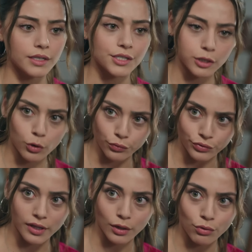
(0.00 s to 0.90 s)
que le temo
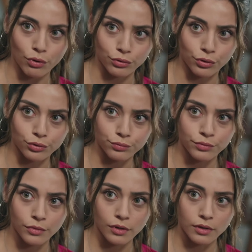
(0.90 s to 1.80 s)
a las
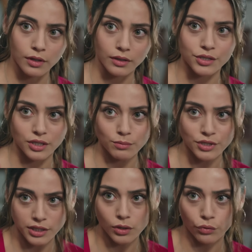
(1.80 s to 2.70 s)
albóndigas o que
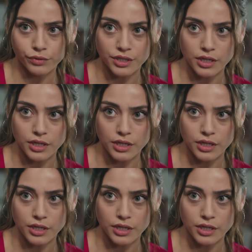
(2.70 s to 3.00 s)
quisiera comer